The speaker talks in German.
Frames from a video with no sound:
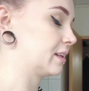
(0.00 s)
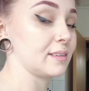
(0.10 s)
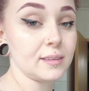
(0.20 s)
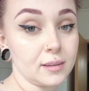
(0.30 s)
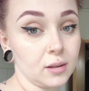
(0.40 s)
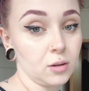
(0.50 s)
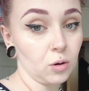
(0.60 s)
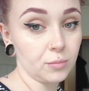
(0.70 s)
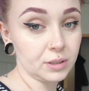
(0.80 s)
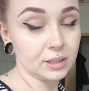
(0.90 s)
jetzt
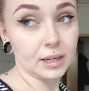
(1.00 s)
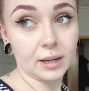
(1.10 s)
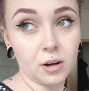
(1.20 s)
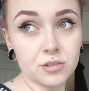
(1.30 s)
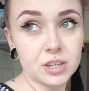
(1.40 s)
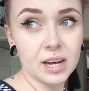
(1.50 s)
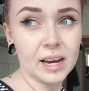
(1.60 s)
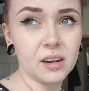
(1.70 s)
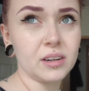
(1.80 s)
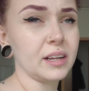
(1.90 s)
räume ich den Einkauf schnell
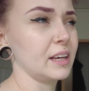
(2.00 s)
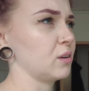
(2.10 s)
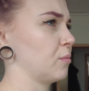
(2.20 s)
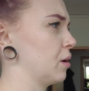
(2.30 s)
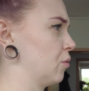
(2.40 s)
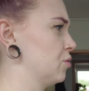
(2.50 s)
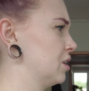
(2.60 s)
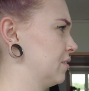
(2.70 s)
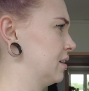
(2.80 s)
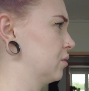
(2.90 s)
ein und dann gehe ich nochmal
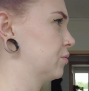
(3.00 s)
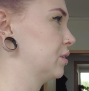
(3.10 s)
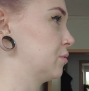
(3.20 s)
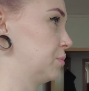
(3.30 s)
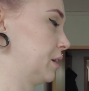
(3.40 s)
runter, weil irgendwie ist ein